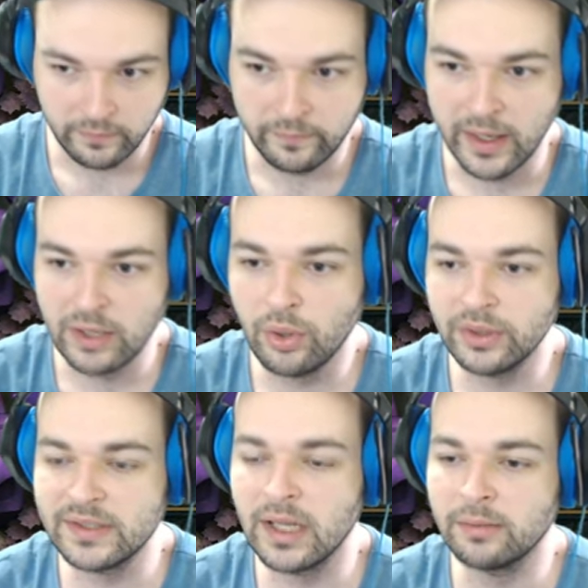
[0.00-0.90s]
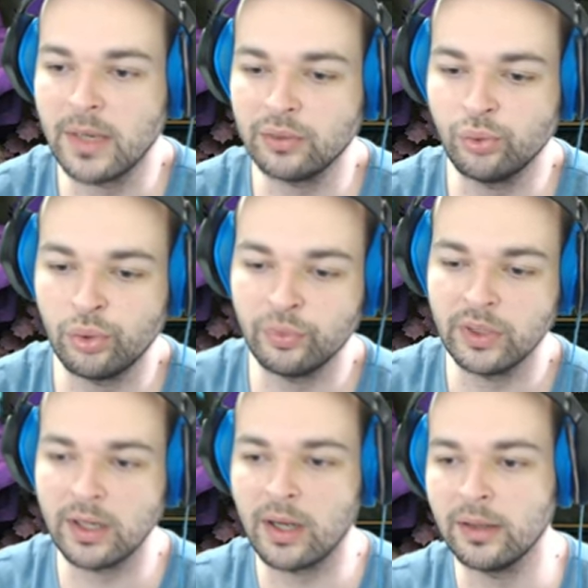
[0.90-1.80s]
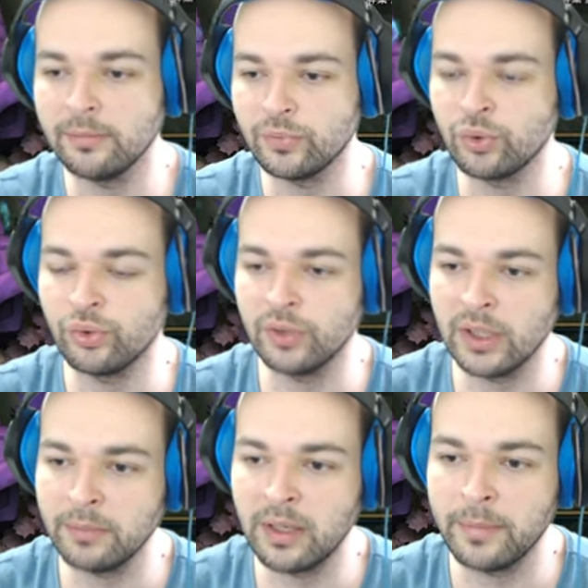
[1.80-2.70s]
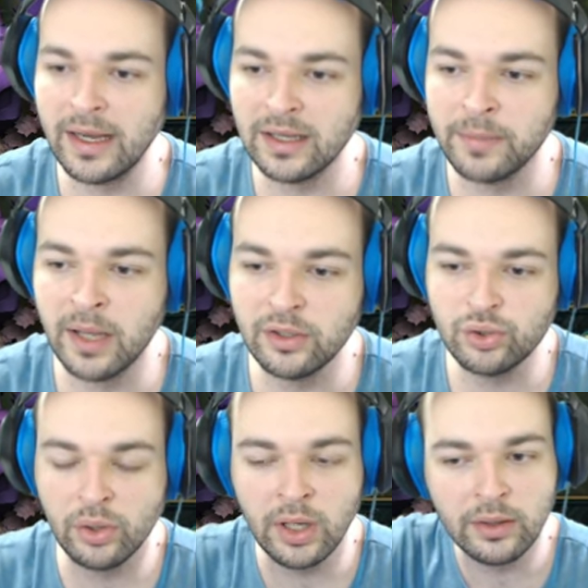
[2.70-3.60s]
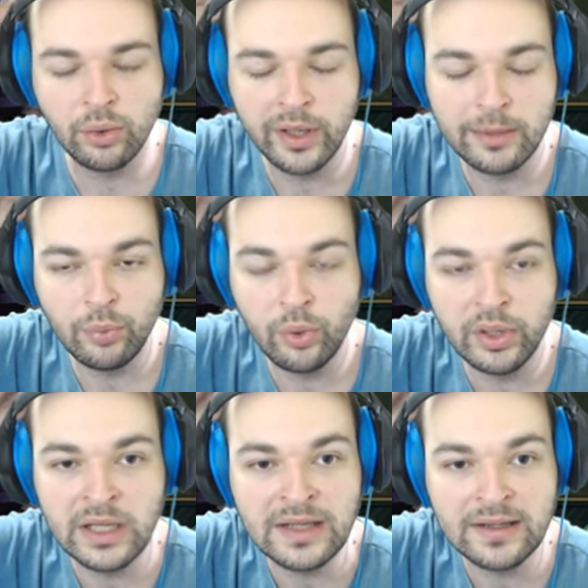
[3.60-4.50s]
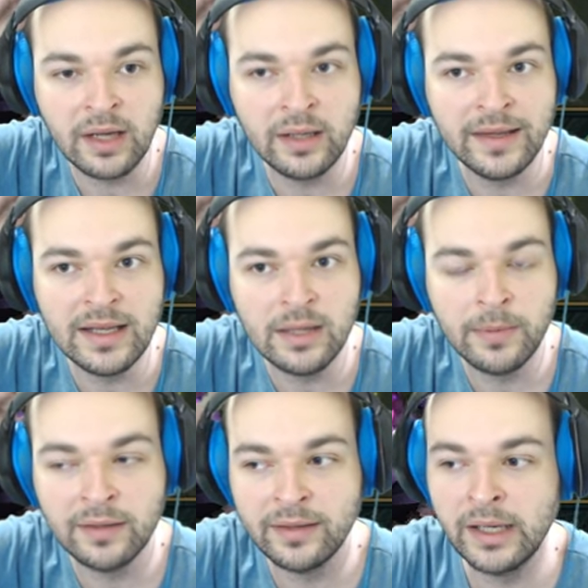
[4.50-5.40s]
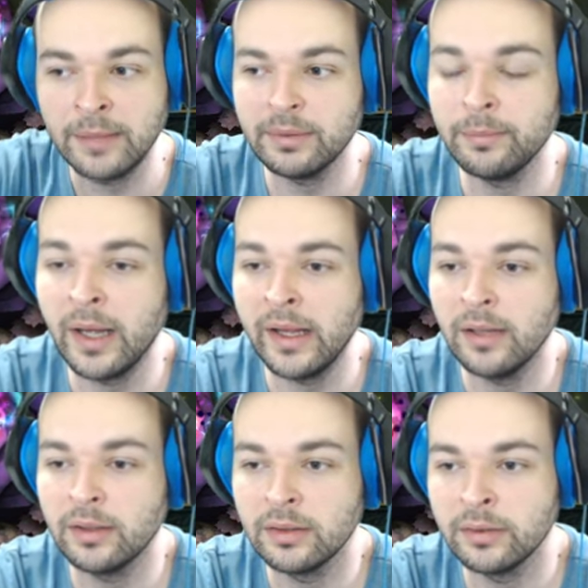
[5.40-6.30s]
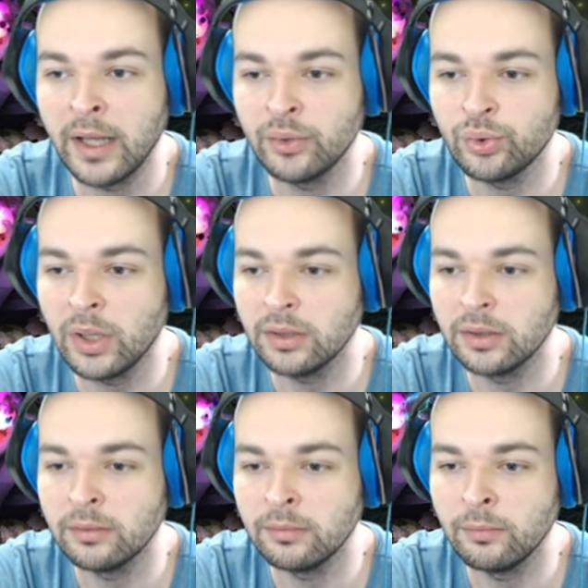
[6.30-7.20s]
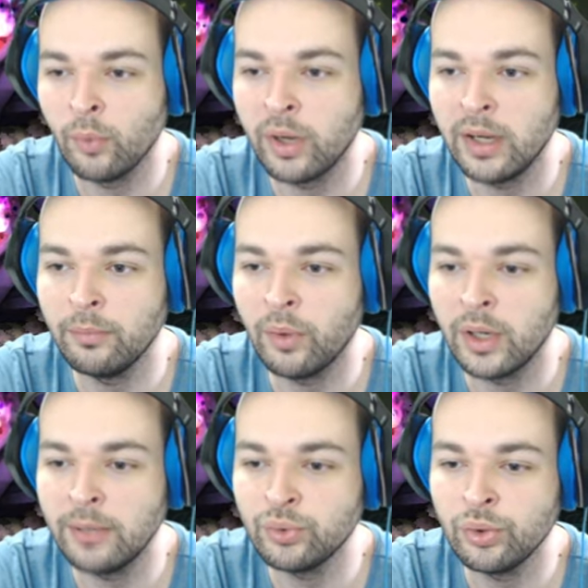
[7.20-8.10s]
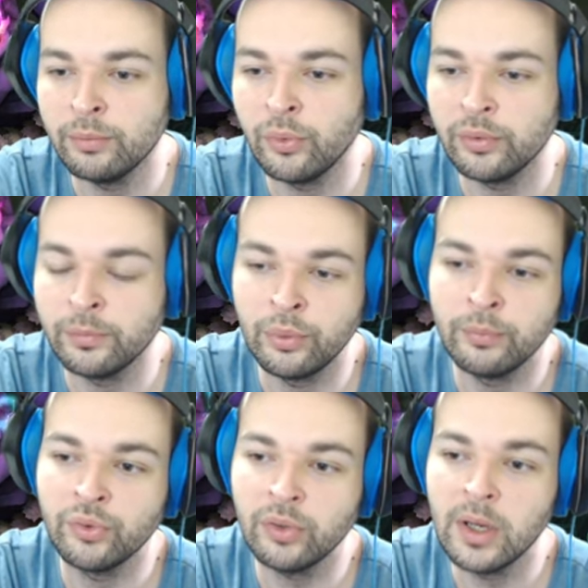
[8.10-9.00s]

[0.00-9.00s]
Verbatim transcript: Vayne'i orada satmak durumunda kaldım. Çünkü dedim hani belki bir anda son anda koyarım. Bu oyun iki tane deli gibi hata yaptım. Baya yani şu an moralim moralim şuyum bo buyum bozuk.